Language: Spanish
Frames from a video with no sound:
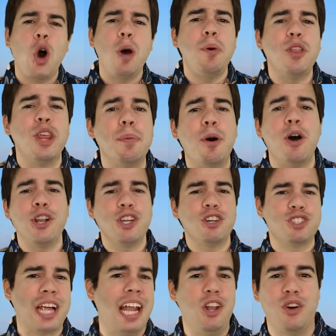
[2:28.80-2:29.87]
¿cómo
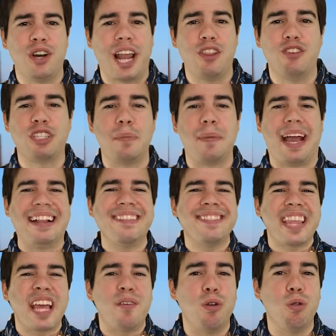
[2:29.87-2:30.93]
demonios han logrado
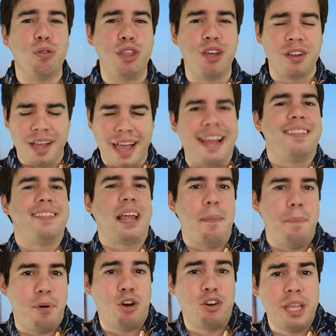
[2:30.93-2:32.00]
semejante evolución en tan
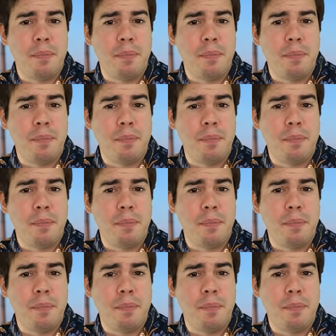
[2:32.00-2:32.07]
poco